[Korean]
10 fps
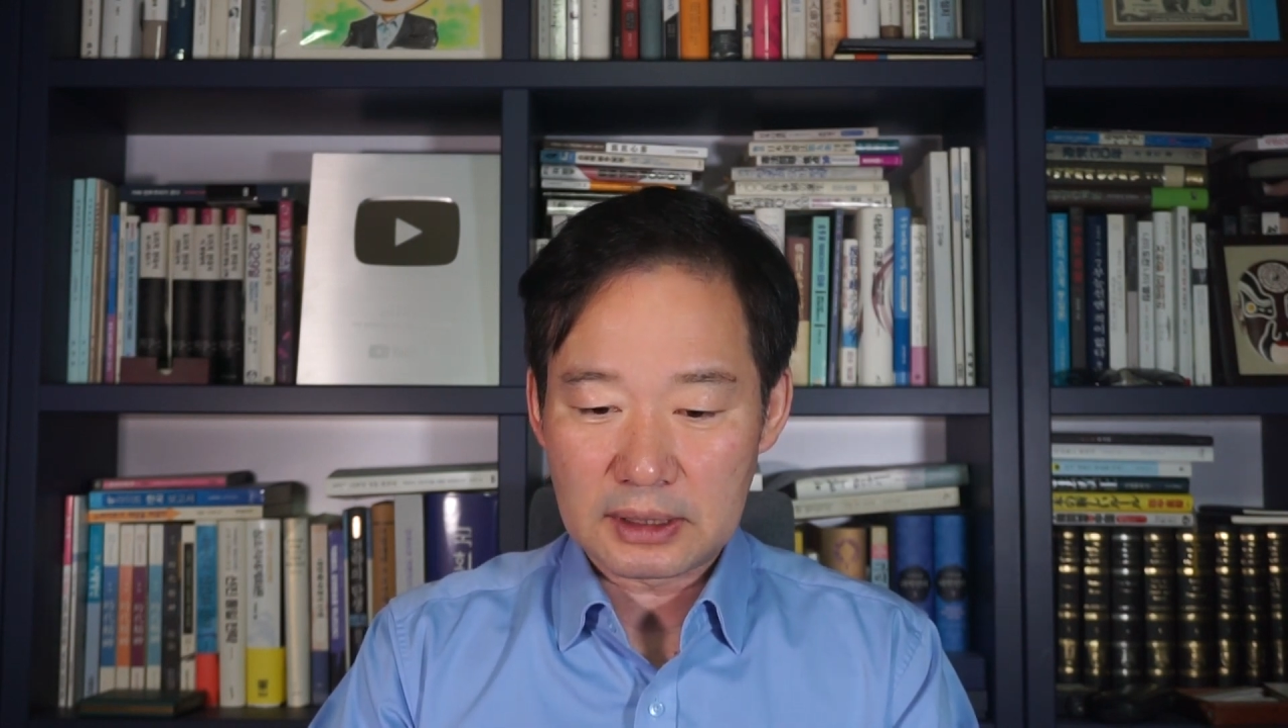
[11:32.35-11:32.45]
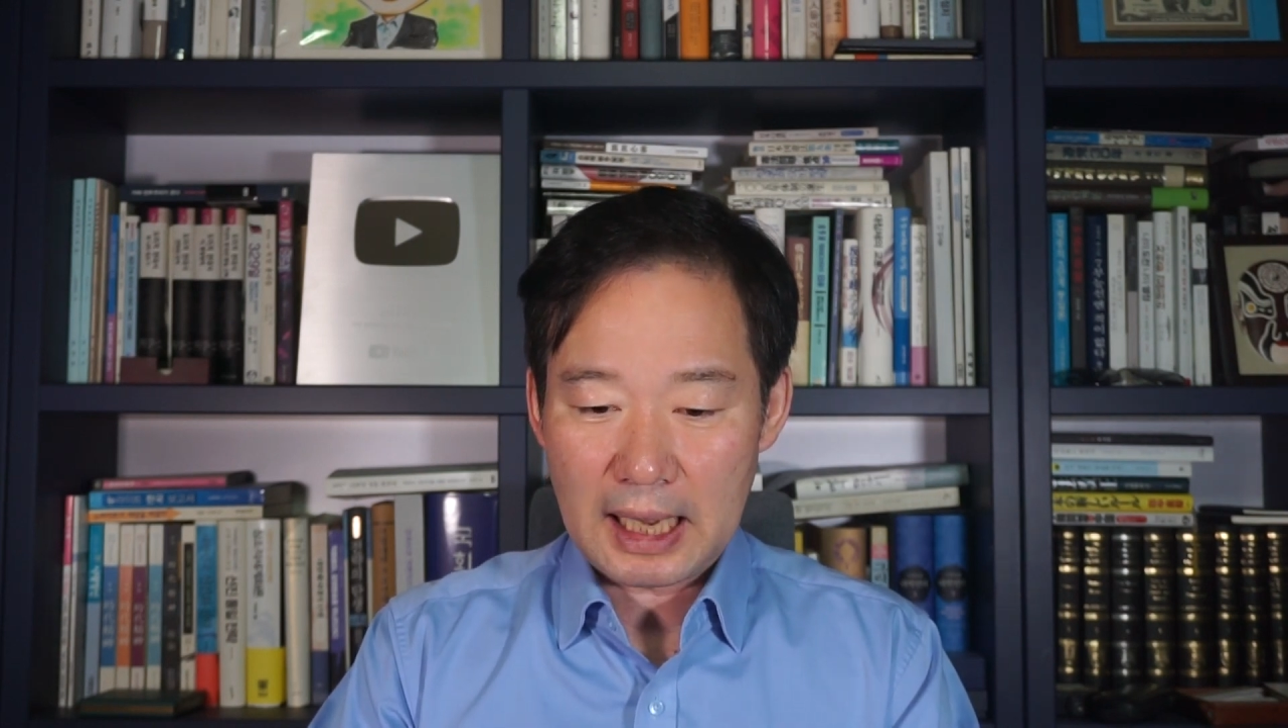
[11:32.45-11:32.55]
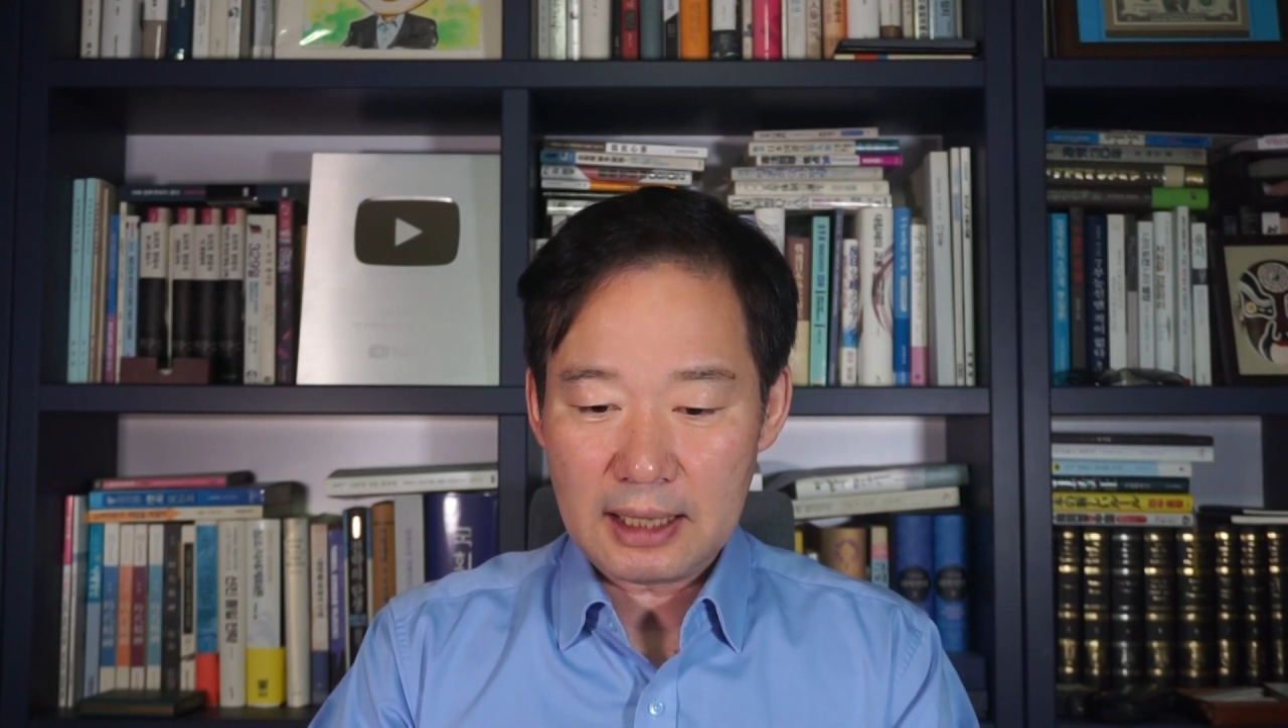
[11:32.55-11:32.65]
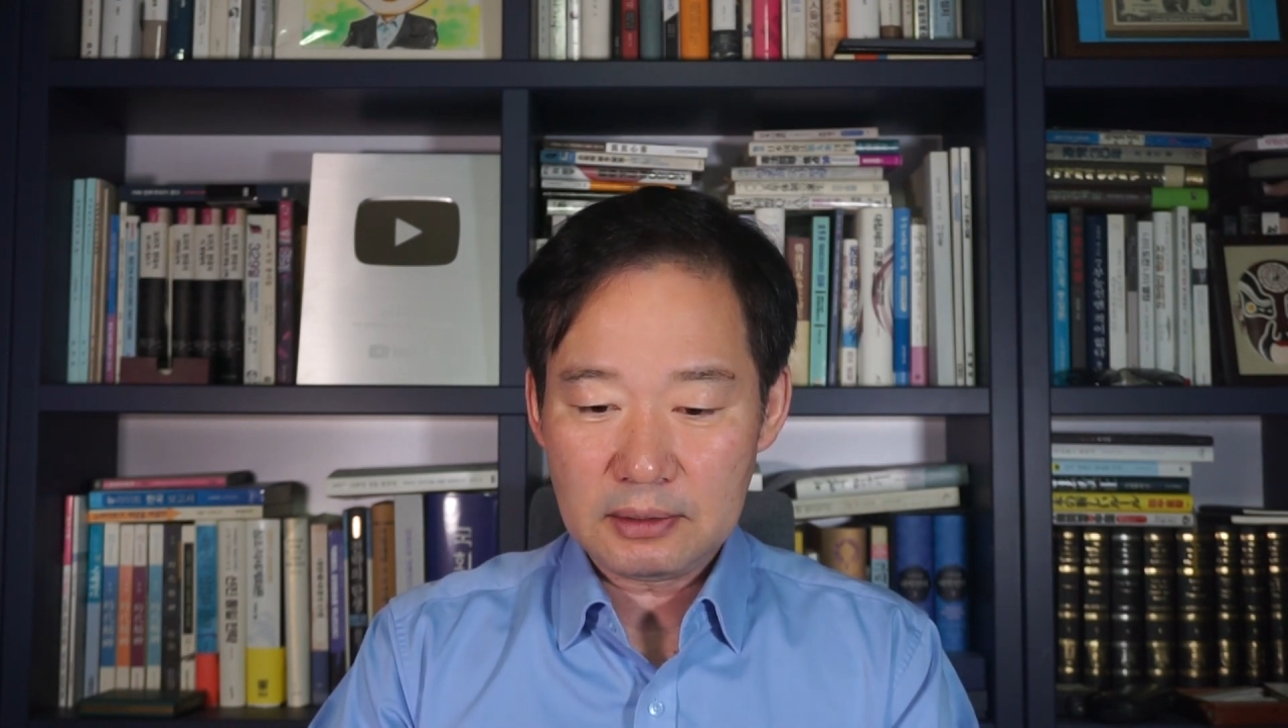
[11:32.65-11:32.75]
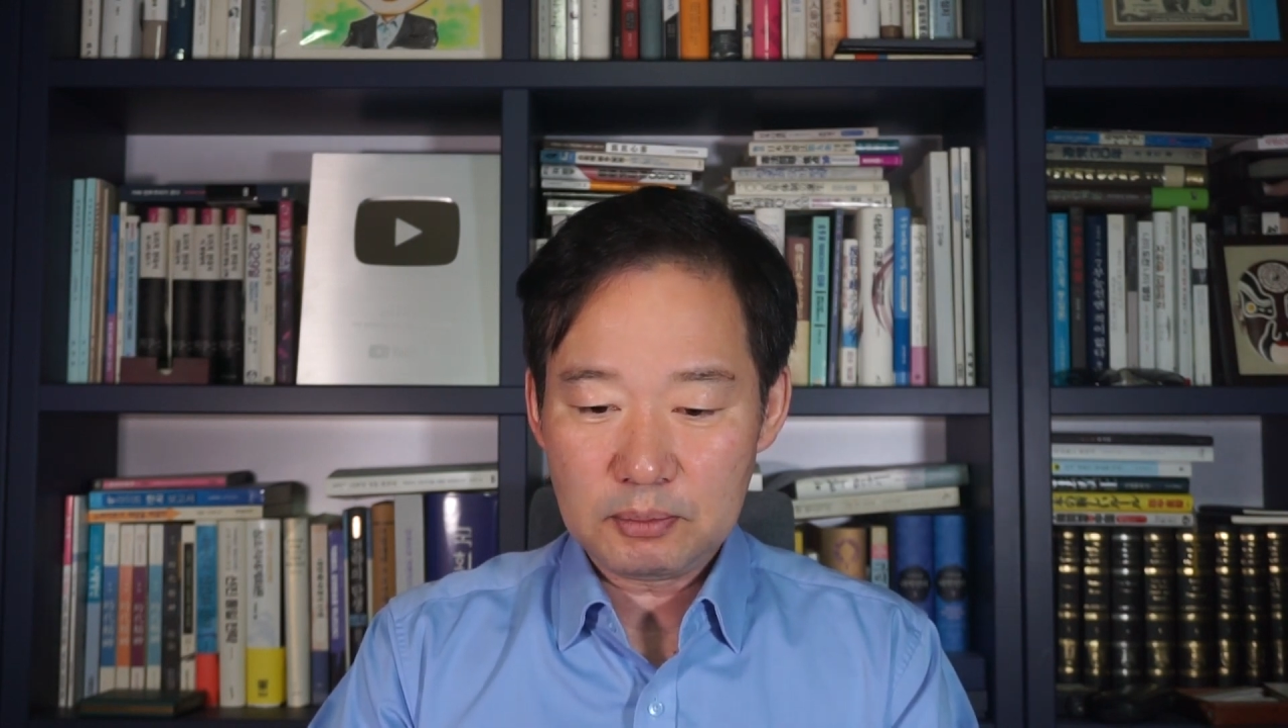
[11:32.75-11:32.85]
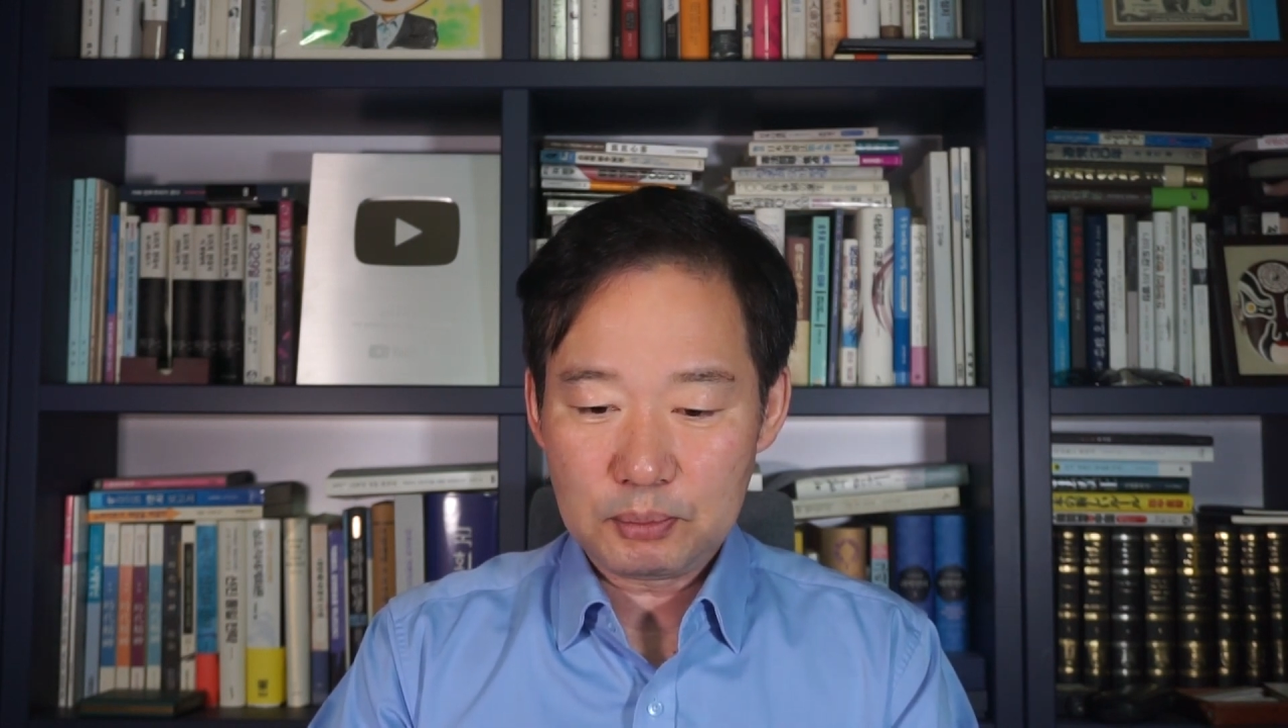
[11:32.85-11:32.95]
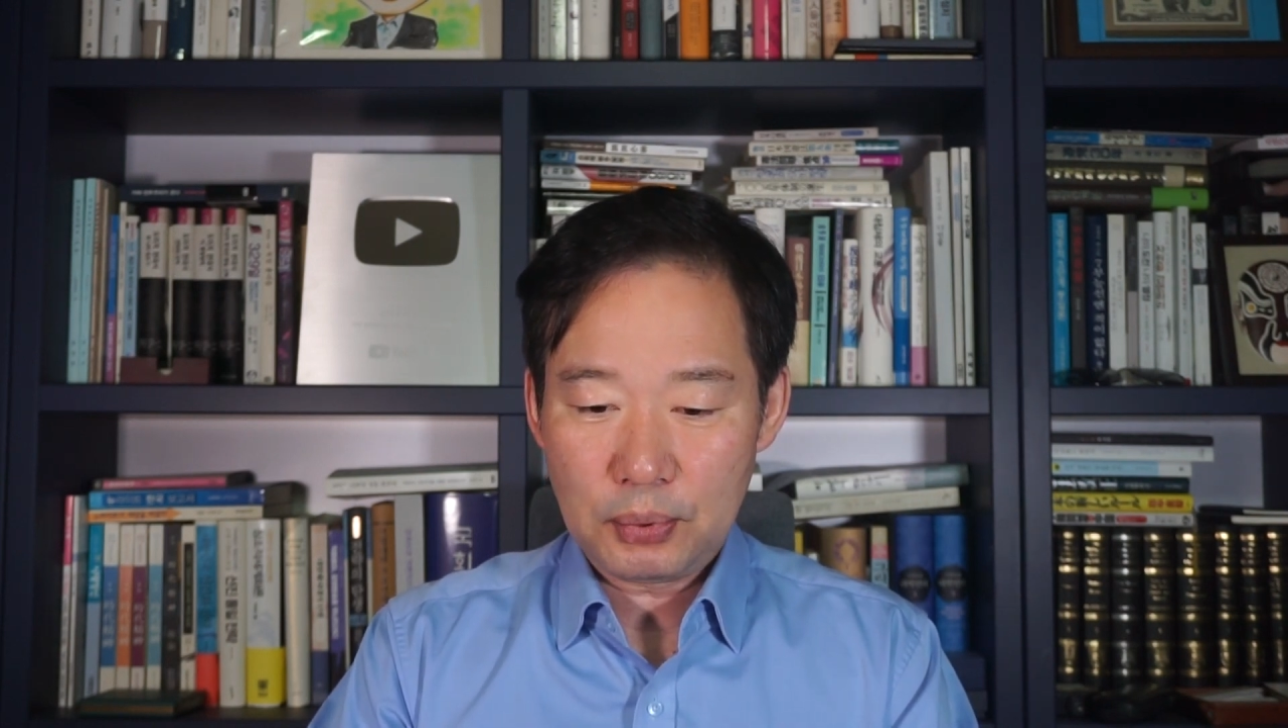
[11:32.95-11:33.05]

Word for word: 난